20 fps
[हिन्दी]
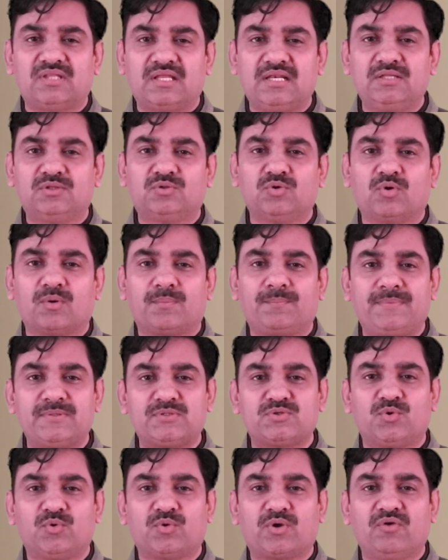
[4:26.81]
दलितों और
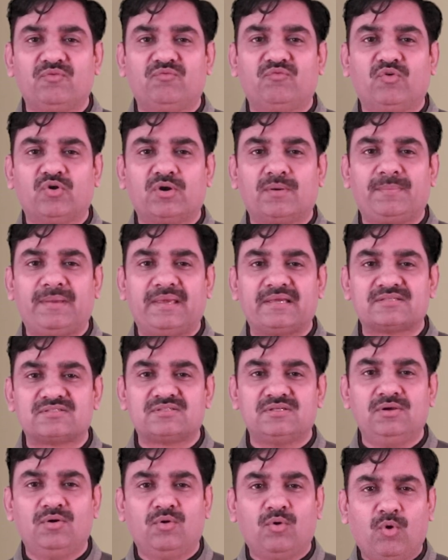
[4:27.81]
पिछड़ों के वोट बैंक
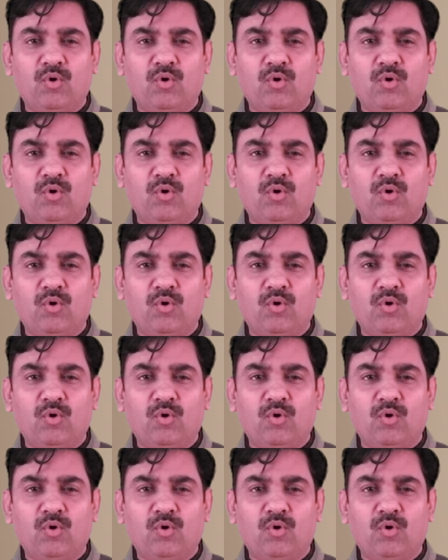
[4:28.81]
से